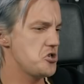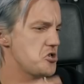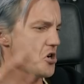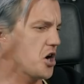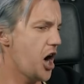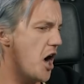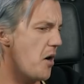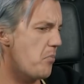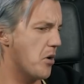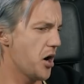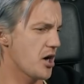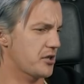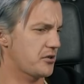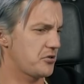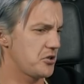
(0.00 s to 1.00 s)
и
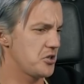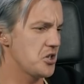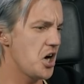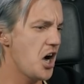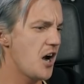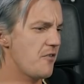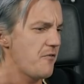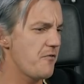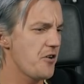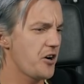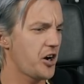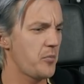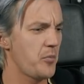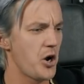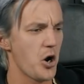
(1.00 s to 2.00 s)
Абарт, и Альфа
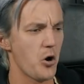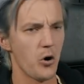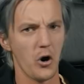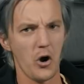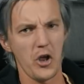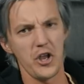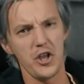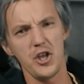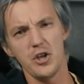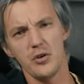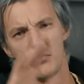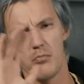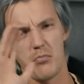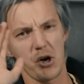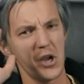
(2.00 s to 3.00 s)
Ромео,
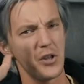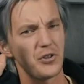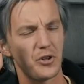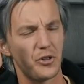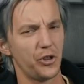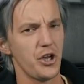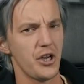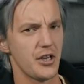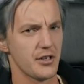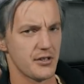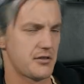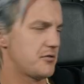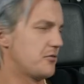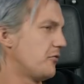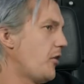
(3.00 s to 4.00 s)
и бренд
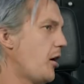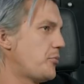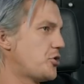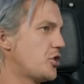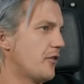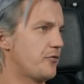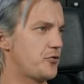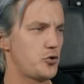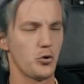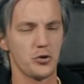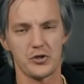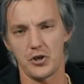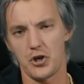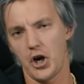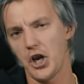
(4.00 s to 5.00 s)
DS. Вообще
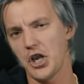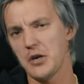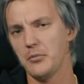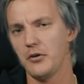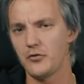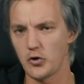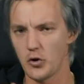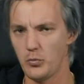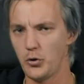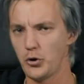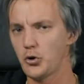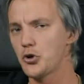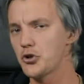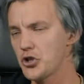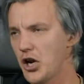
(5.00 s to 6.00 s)
все сохраним и все
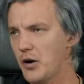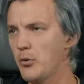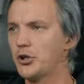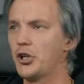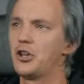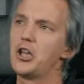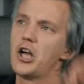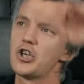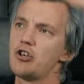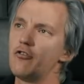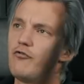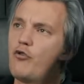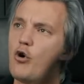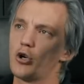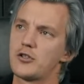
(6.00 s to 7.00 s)
будет точно работать. Даже
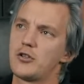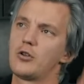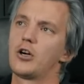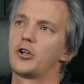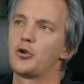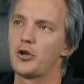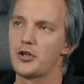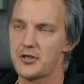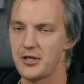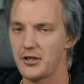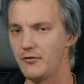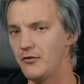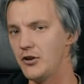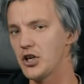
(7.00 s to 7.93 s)
Vauxhall, который сидит в